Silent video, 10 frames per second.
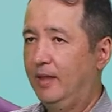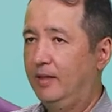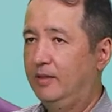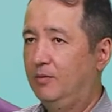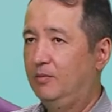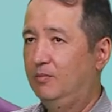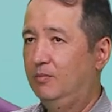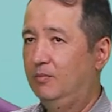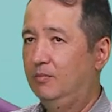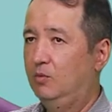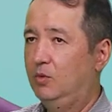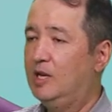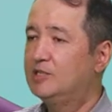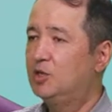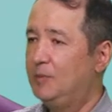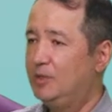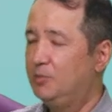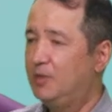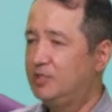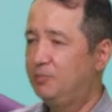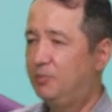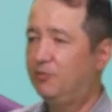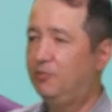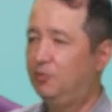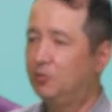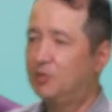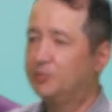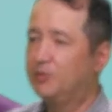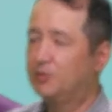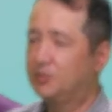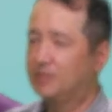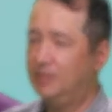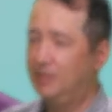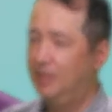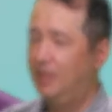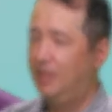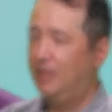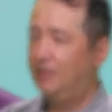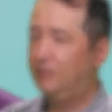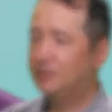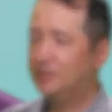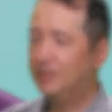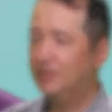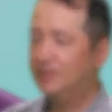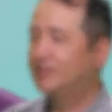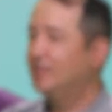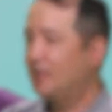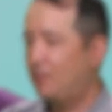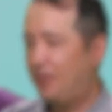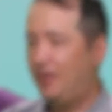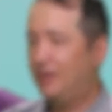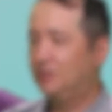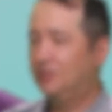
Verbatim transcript: é, ter um, um, relacionamento mais profundo com as pessoas que é, você senta perto.